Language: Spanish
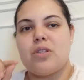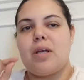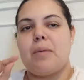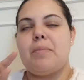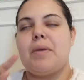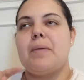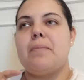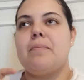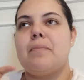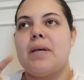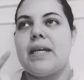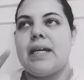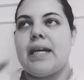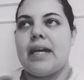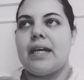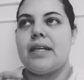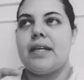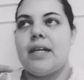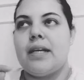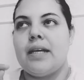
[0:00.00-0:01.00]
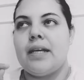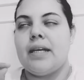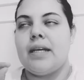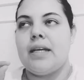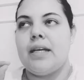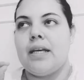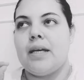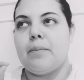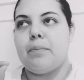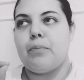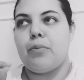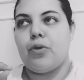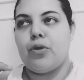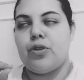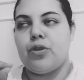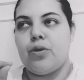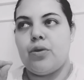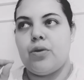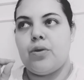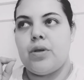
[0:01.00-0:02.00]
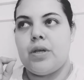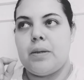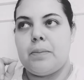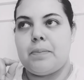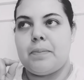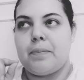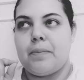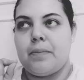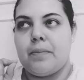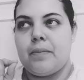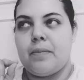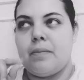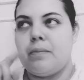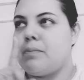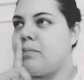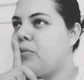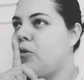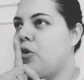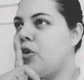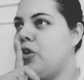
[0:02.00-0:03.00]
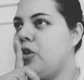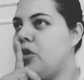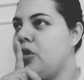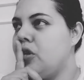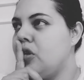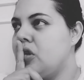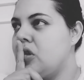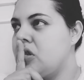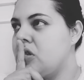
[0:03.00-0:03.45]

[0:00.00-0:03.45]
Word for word: También carne, pollo y pollo,